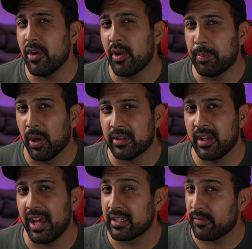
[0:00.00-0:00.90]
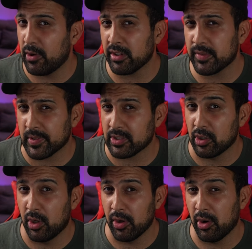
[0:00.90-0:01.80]
nur Harry Potter and the Philosopher's
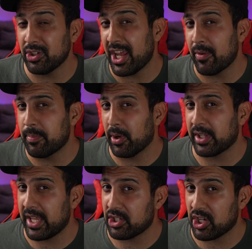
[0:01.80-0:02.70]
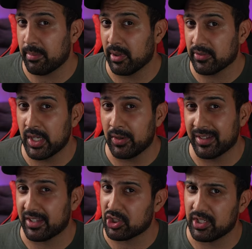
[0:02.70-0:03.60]
Stone und Harry Potter and the Chamber of
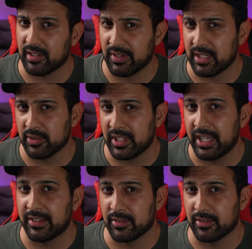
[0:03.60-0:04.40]
Secrets erschienen 2001